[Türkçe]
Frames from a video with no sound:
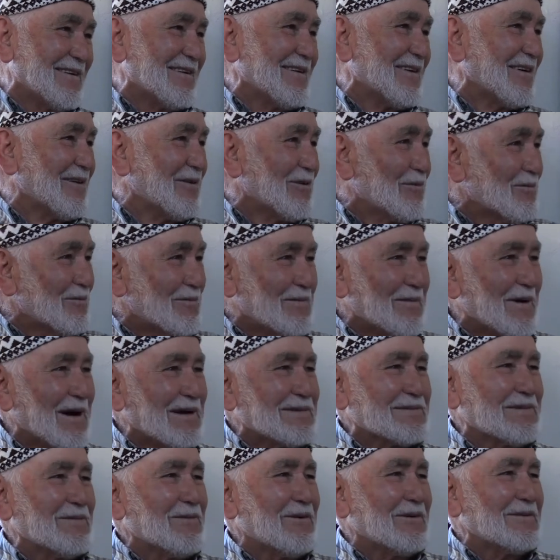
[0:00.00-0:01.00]
E,
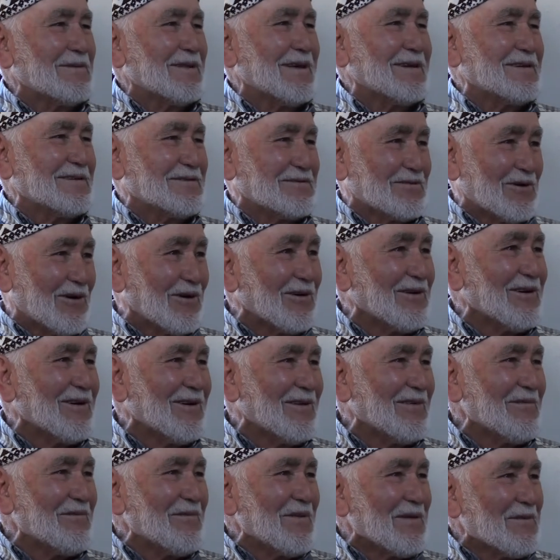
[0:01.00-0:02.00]
baktım onda iş yok.
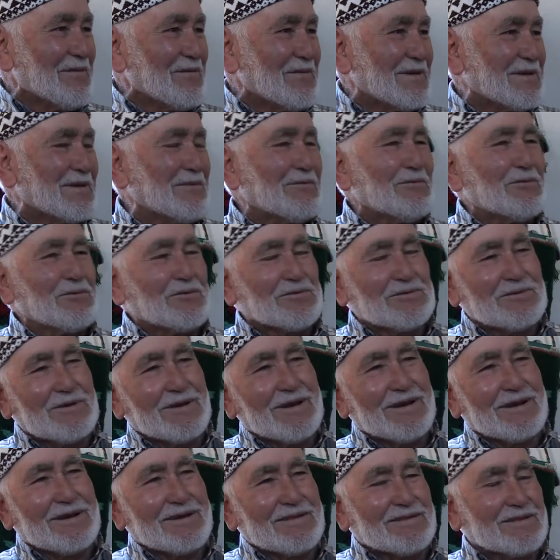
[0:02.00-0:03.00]
Bizim
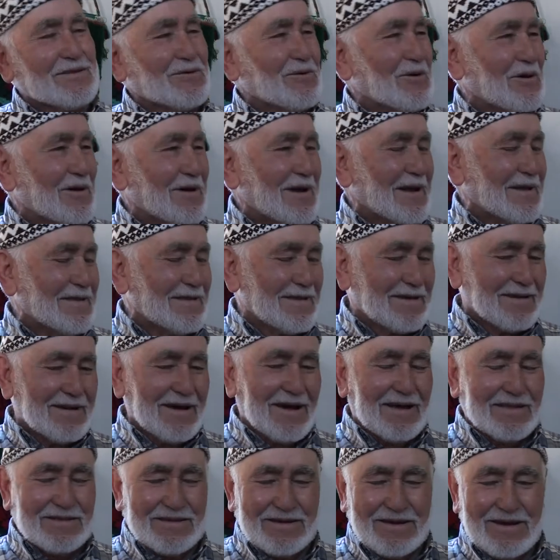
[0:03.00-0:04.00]
ustuyla gittik, öğrendik,
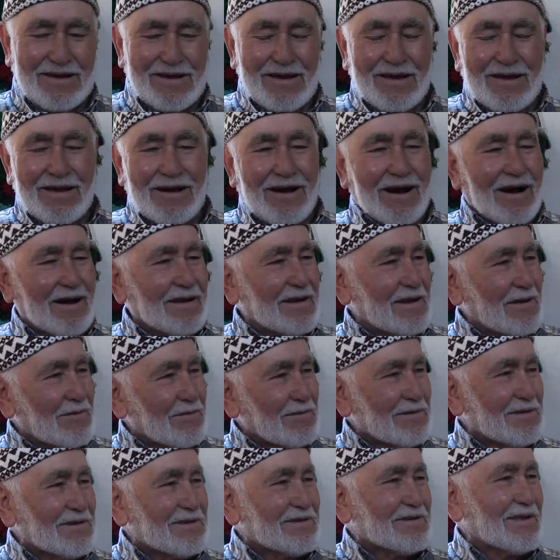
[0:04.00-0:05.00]
geldik.
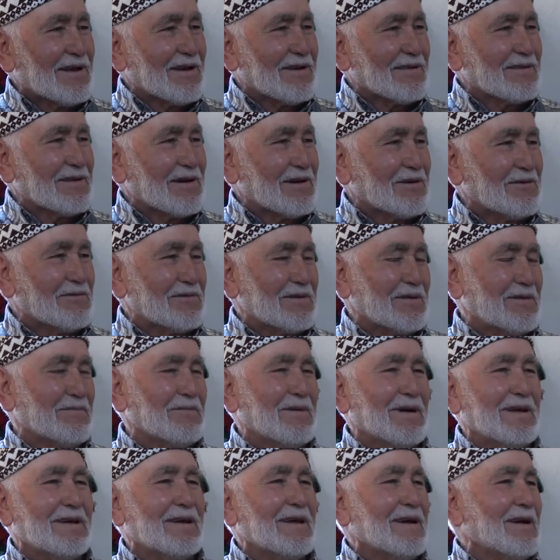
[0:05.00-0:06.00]
Annemin dişlerini
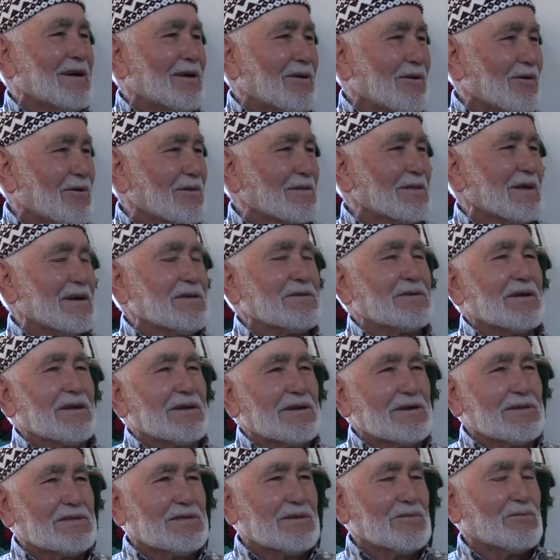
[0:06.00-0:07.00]
takıverdim ben. Ondan sonra
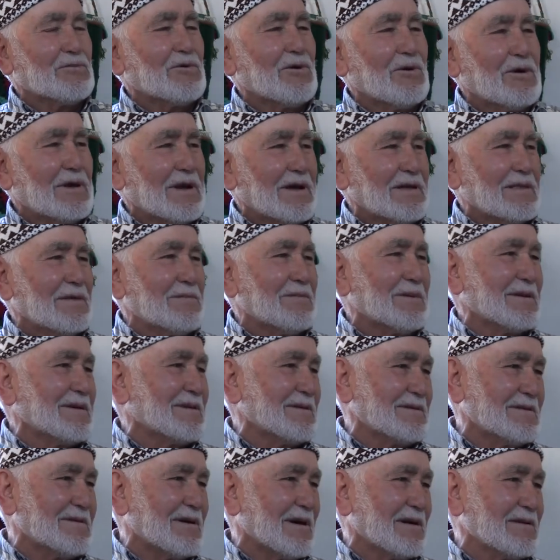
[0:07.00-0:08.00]
gittim köylerde bir
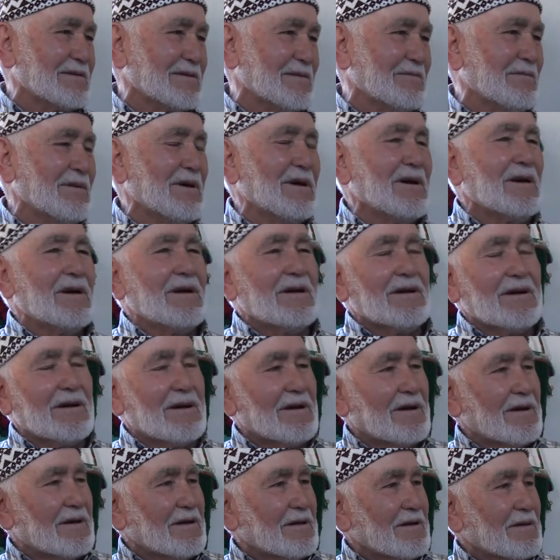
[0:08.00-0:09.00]
kırk taktım.
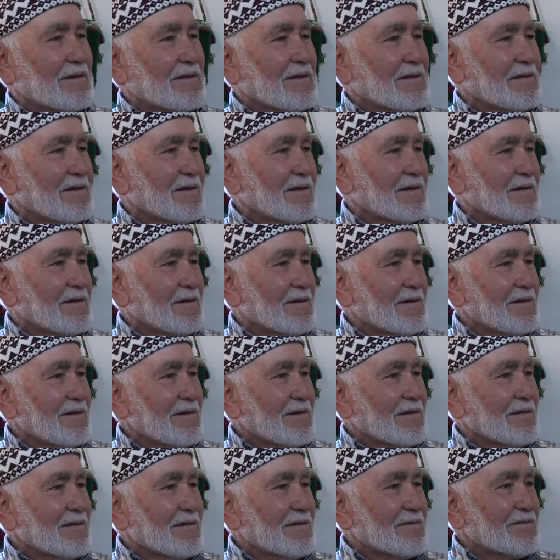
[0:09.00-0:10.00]
Ee, dişçilik
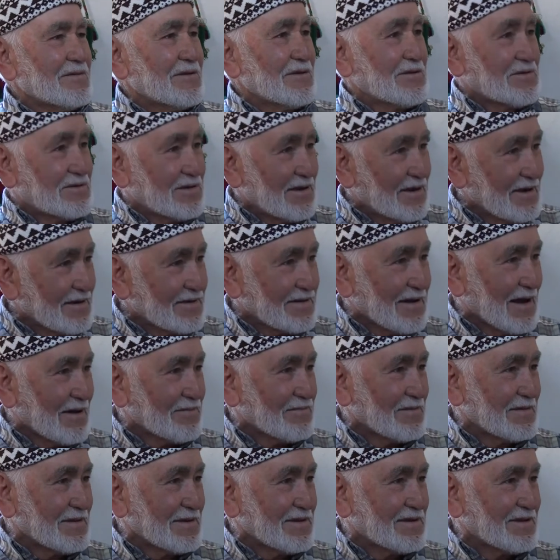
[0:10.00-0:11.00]
mi yaptın? Dişçilik
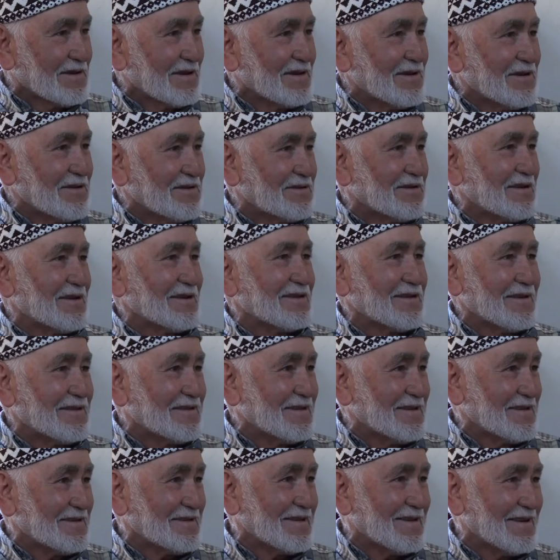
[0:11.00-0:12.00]
yaptım. Dişçilik, dişçilik,
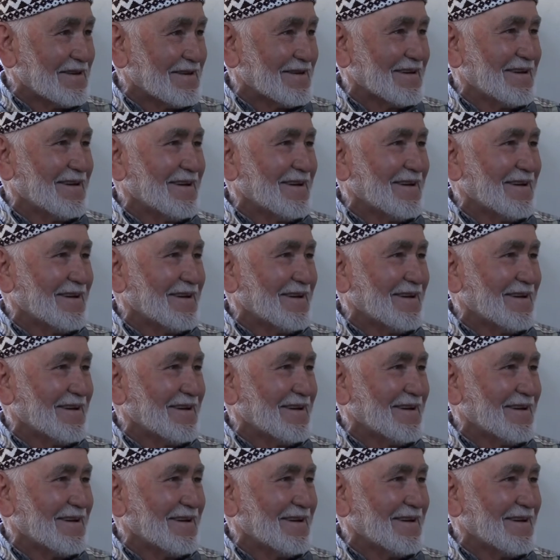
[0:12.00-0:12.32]
dişçilik